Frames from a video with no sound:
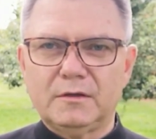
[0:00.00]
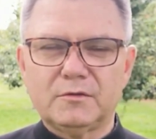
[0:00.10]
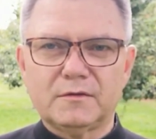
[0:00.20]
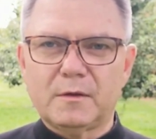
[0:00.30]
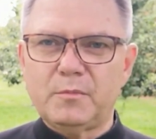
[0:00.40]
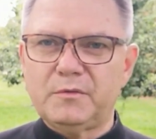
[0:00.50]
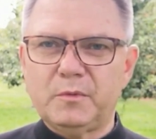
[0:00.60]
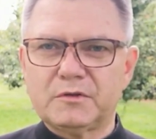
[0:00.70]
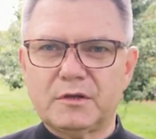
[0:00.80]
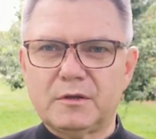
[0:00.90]
to
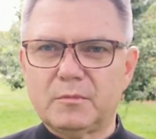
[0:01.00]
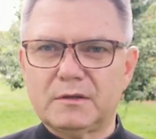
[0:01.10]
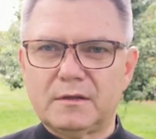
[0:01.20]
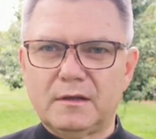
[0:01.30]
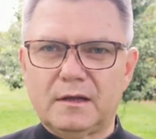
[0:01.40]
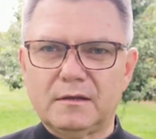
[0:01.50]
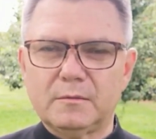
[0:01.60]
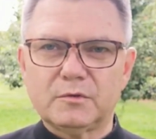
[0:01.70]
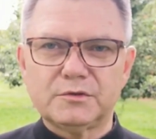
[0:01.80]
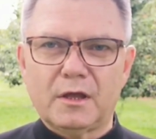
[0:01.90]
zabezpieczenie
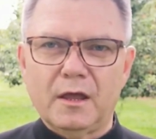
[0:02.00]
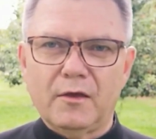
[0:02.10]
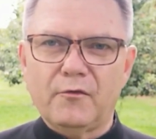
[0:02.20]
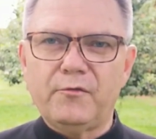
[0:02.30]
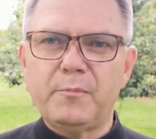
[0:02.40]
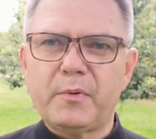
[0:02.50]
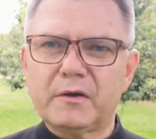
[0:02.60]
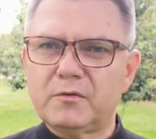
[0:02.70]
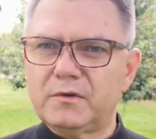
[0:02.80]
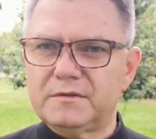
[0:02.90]
materialne może
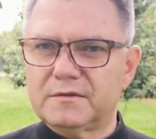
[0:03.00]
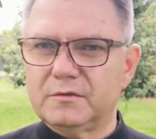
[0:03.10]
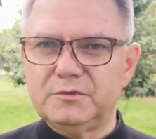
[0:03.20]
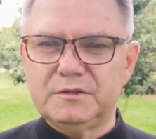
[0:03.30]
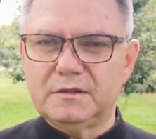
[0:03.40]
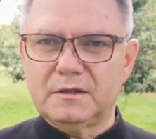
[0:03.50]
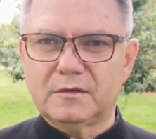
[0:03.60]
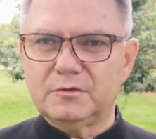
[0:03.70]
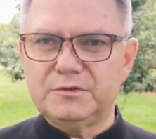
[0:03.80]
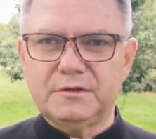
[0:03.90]
wyparować z godziny
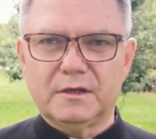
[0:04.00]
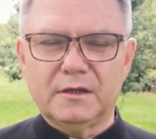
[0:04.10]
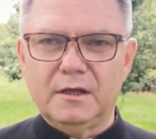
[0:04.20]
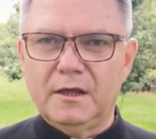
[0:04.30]
na godzinę.